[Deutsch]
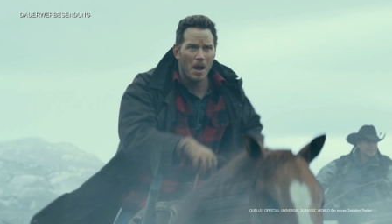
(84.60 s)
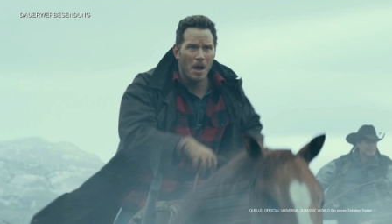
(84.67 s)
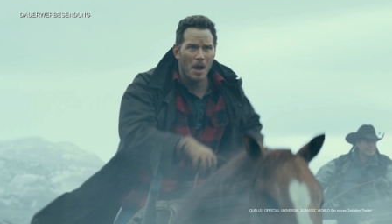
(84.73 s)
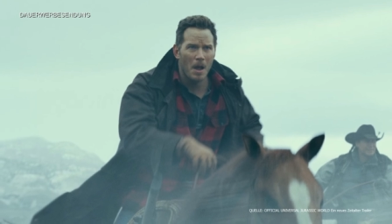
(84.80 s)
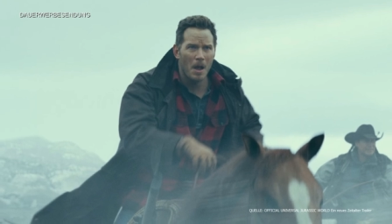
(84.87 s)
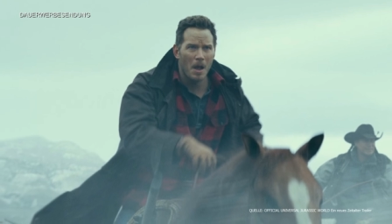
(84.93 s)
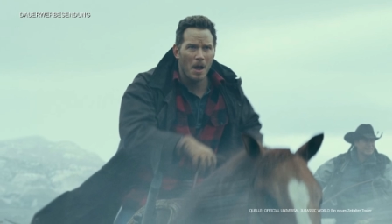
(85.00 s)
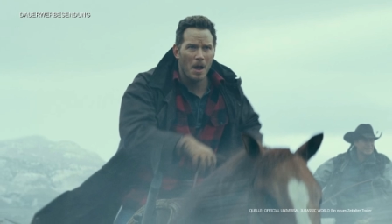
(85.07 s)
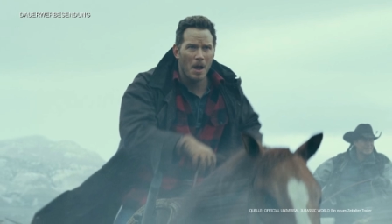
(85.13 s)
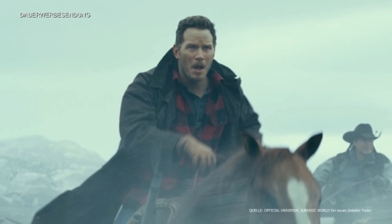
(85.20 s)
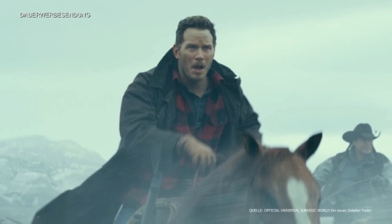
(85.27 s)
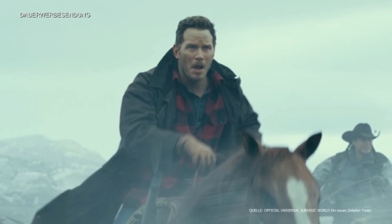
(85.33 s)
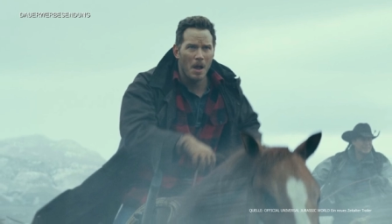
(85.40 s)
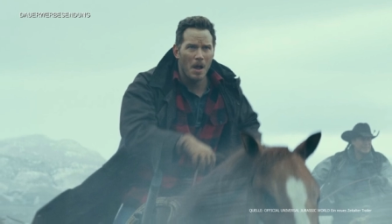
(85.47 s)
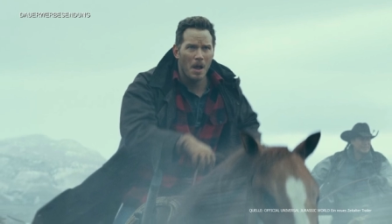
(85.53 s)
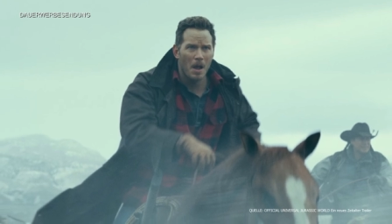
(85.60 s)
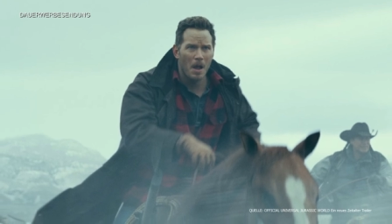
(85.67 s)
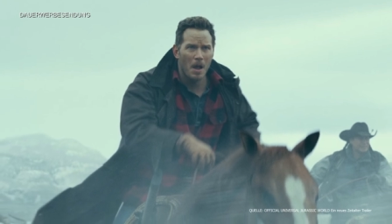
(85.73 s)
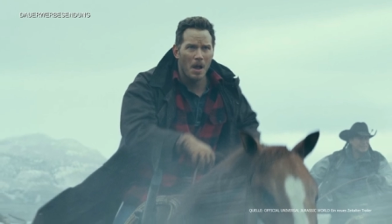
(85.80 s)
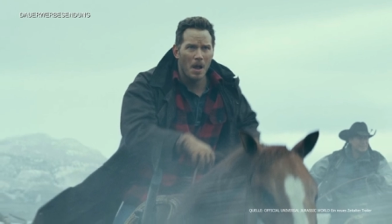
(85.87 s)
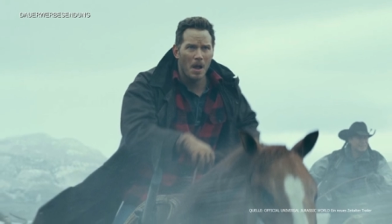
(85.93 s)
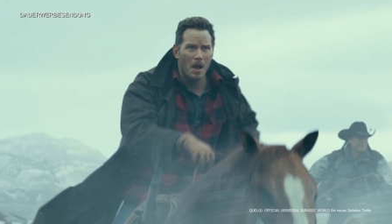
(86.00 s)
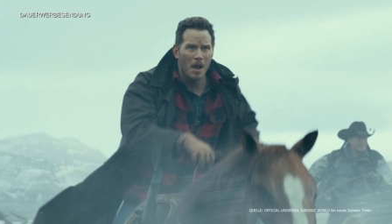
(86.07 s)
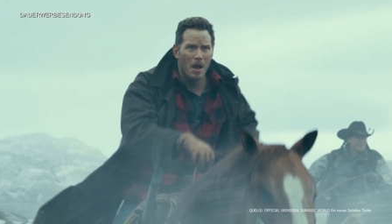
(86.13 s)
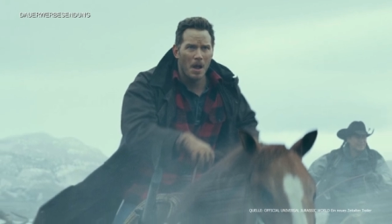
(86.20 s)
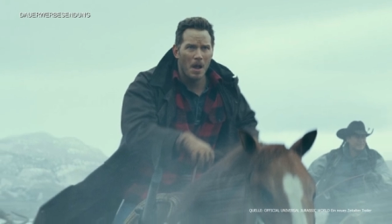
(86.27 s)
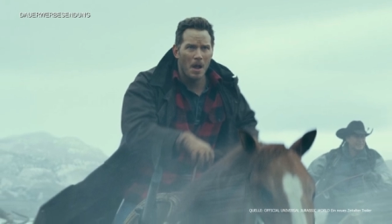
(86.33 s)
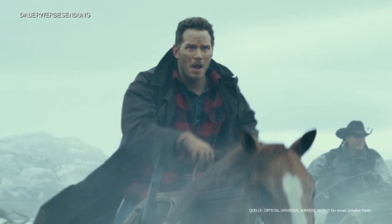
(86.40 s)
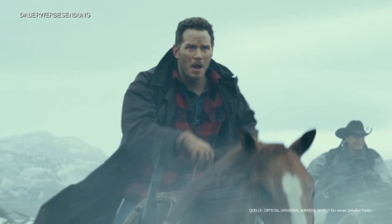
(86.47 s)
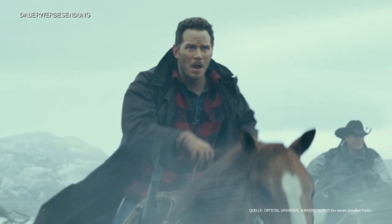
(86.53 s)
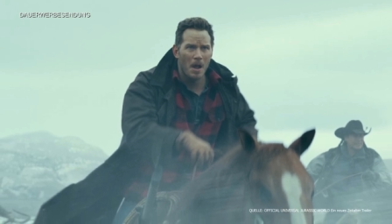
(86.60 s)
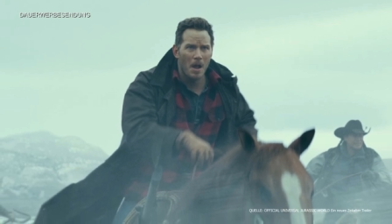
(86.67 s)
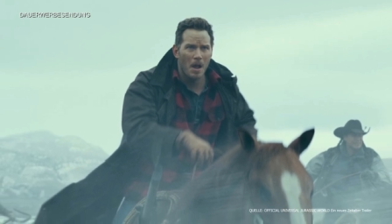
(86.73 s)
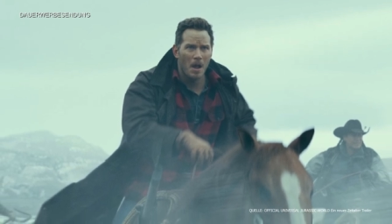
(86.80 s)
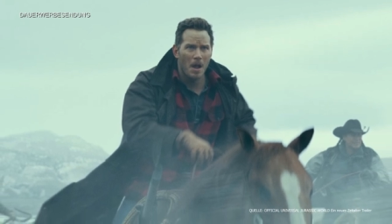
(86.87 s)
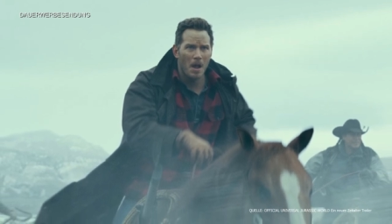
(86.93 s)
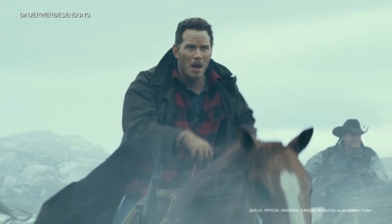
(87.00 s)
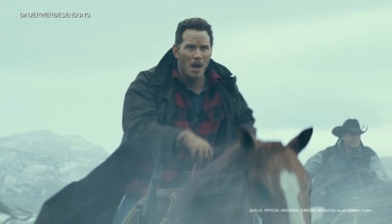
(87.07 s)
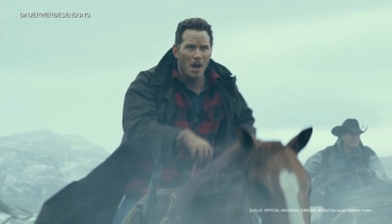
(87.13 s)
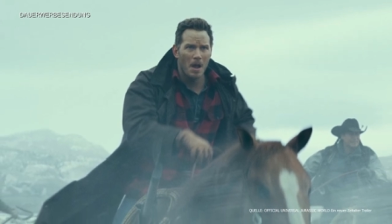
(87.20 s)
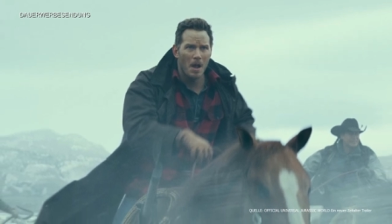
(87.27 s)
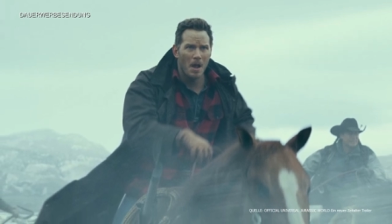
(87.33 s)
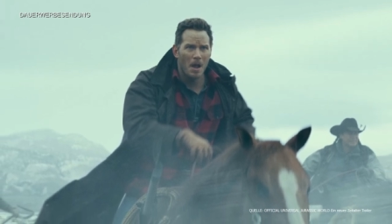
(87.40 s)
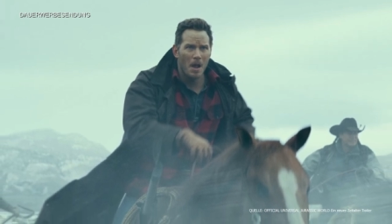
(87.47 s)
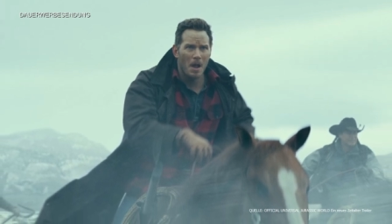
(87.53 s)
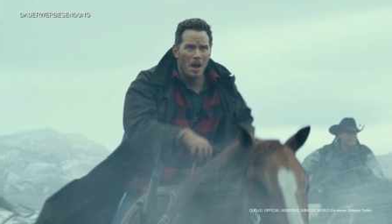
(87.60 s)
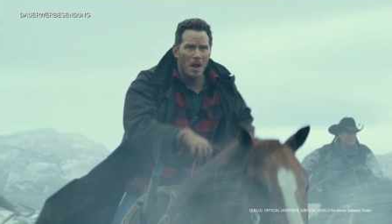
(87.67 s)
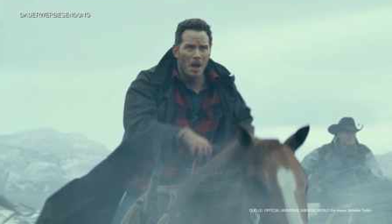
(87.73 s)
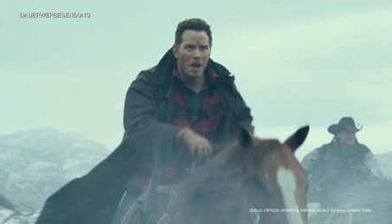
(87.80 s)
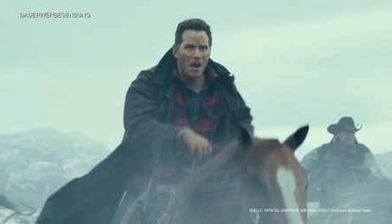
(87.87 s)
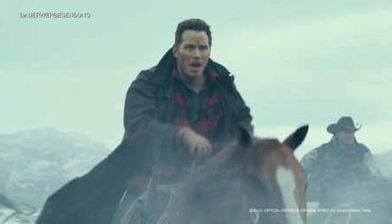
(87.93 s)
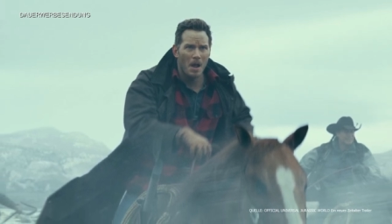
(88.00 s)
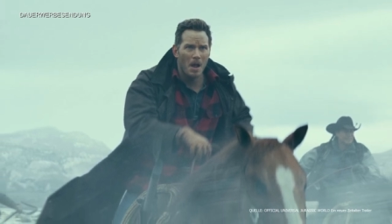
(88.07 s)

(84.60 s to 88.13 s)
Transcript: auf einem Pferd sitzt und dieser Herde nachstellt.